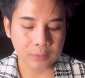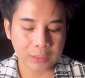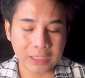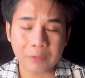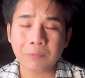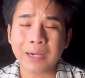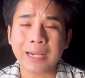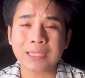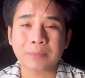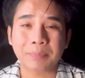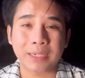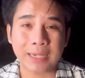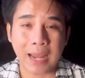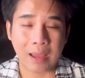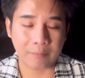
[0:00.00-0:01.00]
คิดว่าน่าจะ
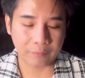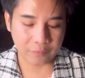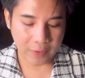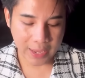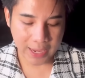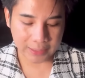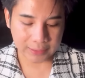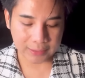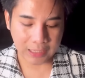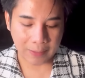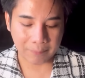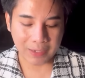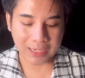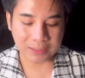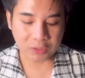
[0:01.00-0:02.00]
เป็นนามแฝงนะครับ
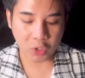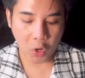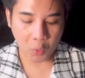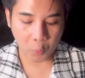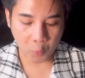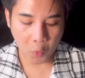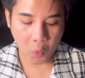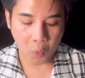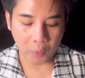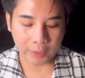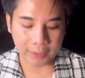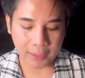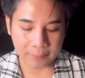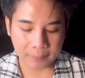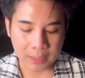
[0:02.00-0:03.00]
ขจรวง
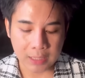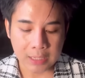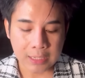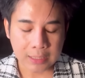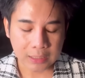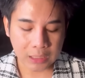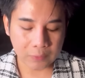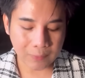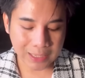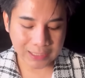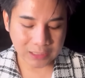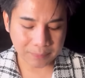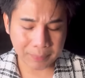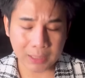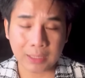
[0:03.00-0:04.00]
นะครับ คิดว่าน่า
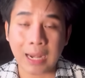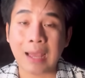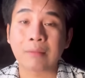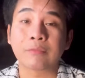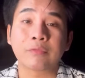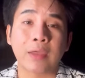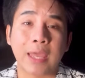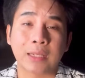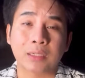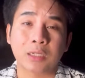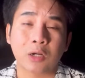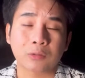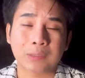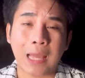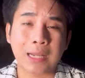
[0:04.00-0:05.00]
จะเป็นนามแฝงที่
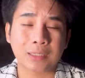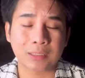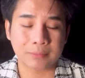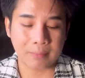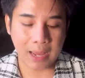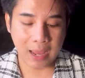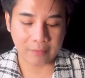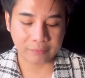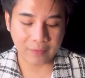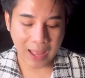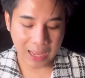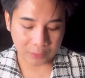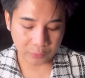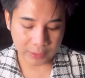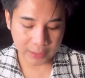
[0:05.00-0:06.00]
เขาตั้งขึ้นมาฝา
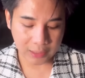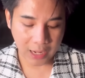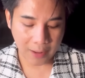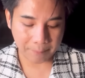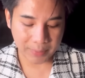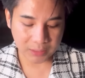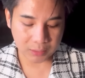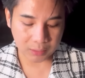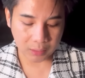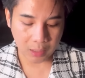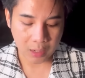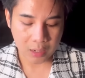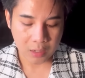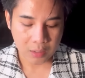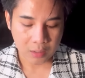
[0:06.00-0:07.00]
กด้วยนะครับไปถึง
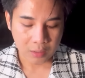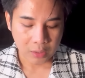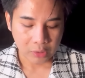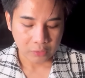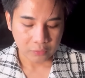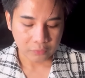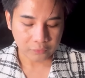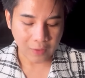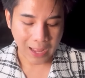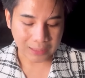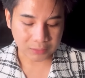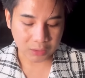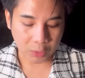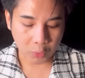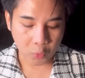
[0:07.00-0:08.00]
ฝาก
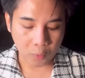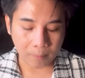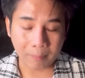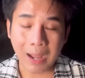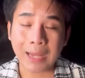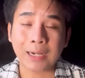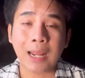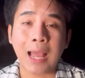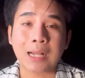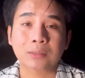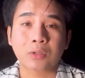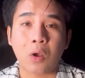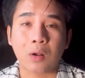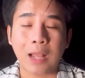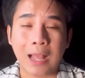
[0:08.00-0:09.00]
ถึงกลุ่มบ้านฮัก
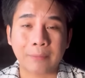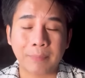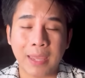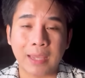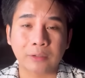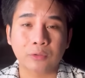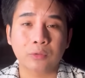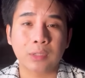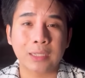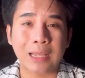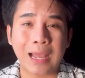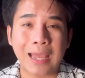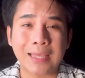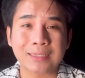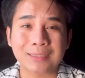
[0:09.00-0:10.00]
น้องฮักแพงด้วย
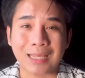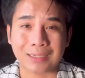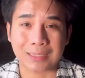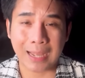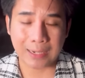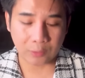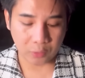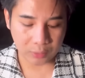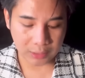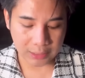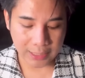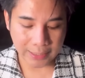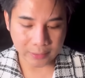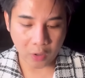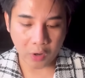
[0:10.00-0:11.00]
ให้จัดการคนนี้
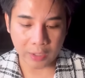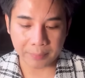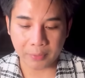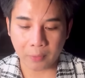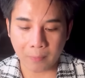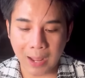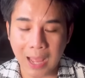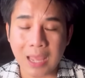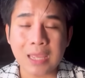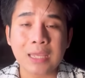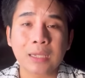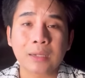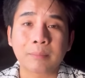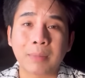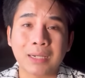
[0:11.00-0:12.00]
ให้หน่อย เพราะว่า
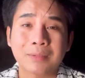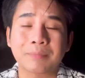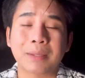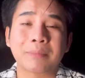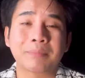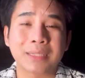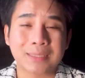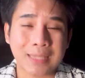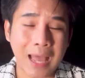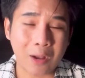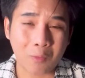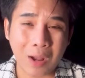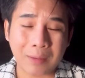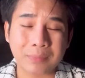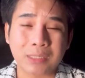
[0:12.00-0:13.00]
มันเป็นไปสร้าง
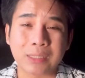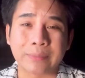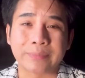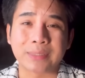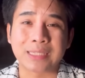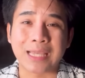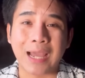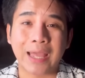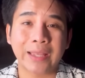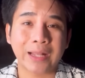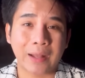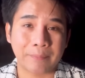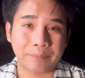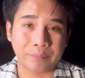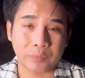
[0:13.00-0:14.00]
ความเสื่อมเสียให้
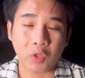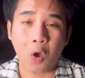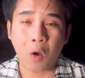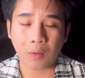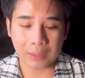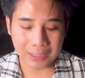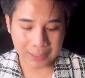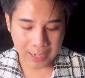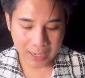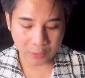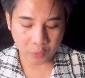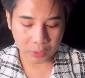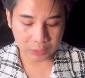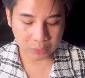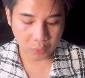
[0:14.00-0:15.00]
กับน้องเลยนะ
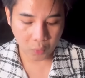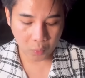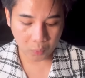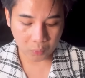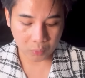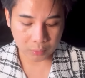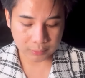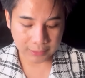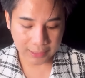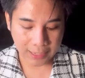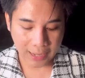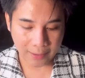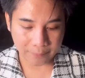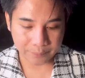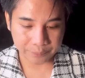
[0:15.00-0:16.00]
โดยตรงนะค
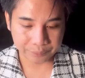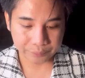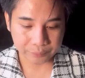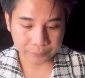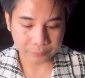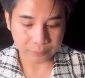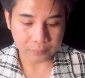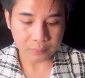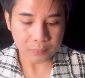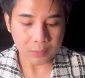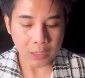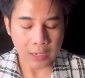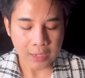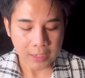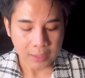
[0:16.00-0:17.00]
รับ
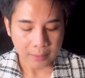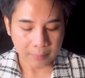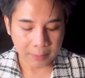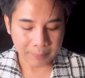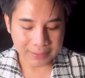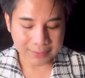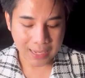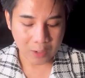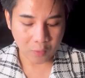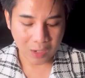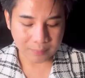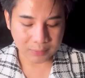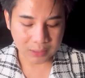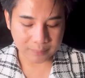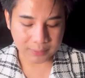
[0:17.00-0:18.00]
มันไปสร้างควา
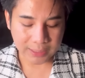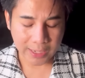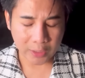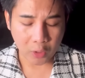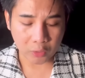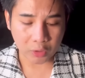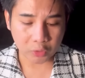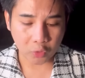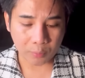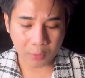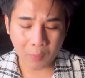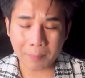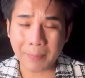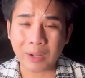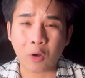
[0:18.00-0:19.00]
มเสื่อมเสียให้น้องโดยตรง เพ
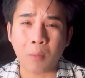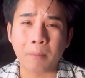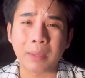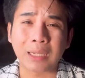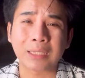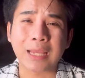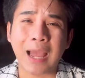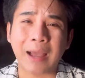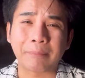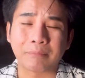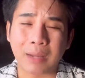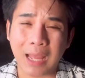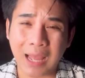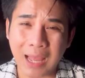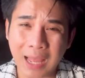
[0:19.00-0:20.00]
ราะว่าไปคอมเมนต์หยาบ
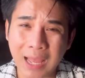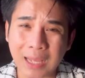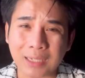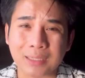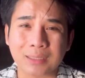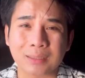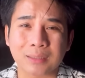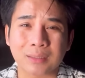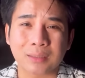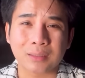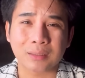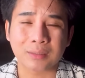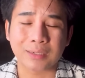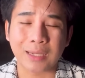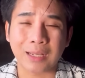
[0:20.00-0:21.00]
มาก
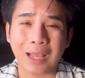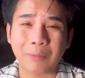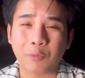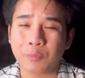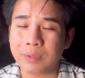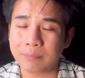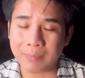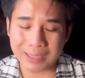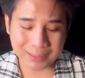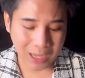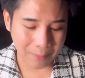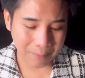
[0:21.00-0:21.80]
นะครับอุ้มอิ่มไม่สา